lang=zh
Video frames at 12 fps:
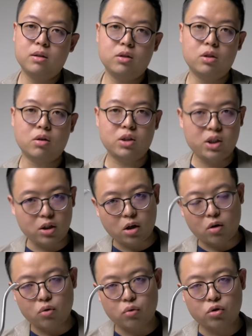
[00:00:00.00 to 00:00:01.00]
这种细
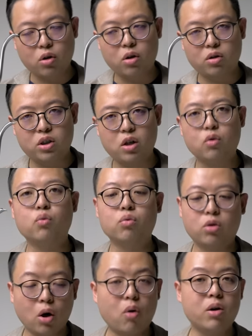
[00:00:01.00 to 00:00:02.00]
口壶、中口径的壶
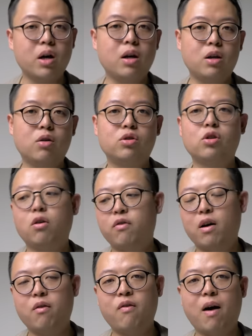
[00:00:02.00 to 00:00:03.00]
都可以用这种
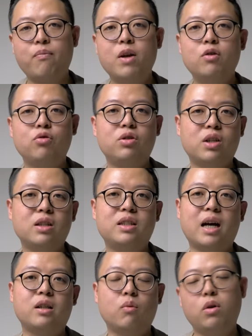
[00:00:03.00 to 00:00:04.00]
方法去增
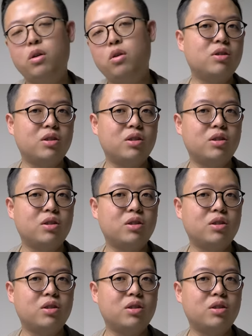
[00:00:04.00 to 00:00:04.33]
加你的稳定。